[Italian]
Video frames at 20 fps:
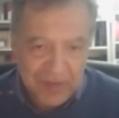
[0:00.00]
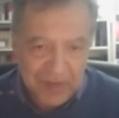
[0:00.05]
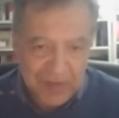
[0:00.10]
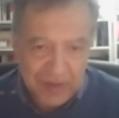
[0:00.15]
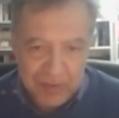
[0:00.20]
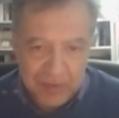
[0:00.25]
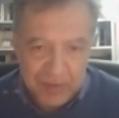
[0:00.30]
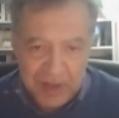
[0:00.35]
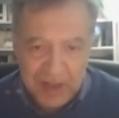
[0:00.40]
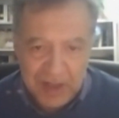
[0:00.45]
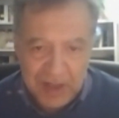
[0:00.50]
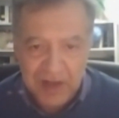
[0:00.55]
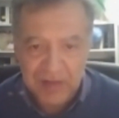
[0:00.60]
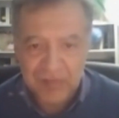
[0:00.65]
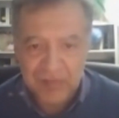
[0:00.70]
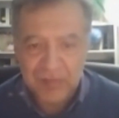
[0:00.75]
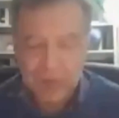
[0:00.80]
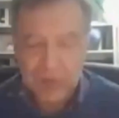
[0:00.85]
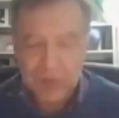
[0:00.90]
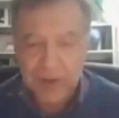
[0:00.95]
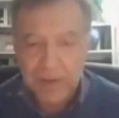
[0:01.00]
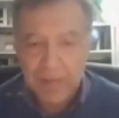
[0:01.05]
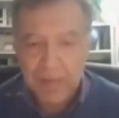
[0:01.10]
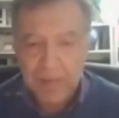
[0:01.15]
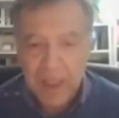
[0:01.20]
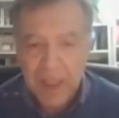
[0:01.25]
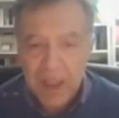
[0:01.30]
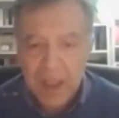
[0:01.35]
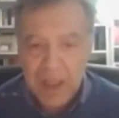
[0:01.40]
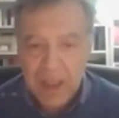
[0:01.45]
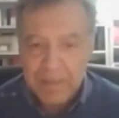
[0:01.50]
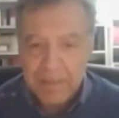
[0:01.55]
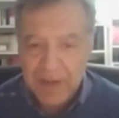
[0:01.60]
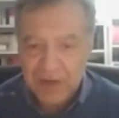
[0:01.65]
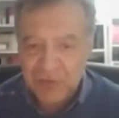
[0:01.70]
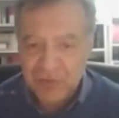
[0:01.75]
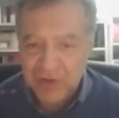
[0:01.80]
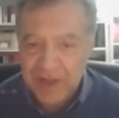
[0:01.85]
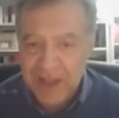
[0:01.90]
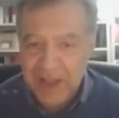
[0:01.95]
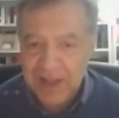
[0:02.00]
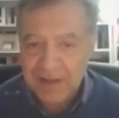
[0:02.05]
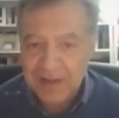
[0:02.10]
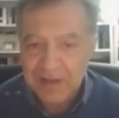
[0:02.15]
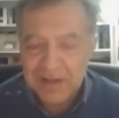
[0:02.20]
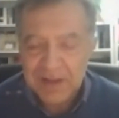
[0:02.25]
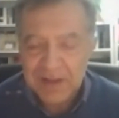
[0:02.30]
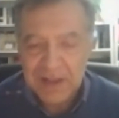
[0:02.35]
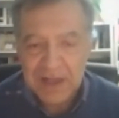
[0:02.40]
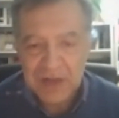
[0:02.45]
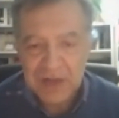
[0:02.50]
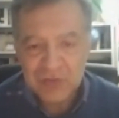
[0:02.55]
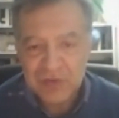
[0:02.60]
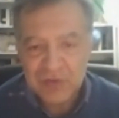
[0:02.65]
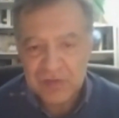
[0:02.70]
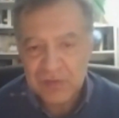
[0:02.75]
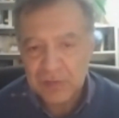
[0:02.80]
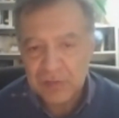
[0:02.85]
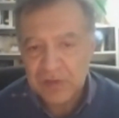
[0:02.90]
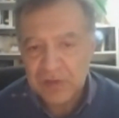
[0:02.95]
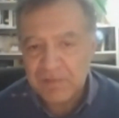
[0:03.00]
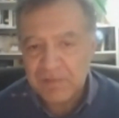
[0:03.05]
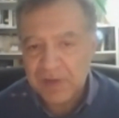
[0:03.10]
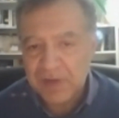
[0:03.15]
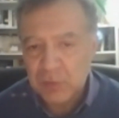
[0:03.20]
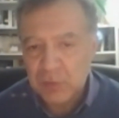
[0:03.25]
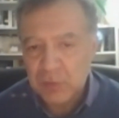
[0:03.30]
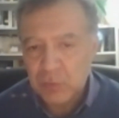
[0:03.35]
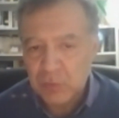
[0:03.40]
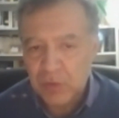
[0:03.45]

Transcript: No? Nelle elezioni precedenti, la scissione del 21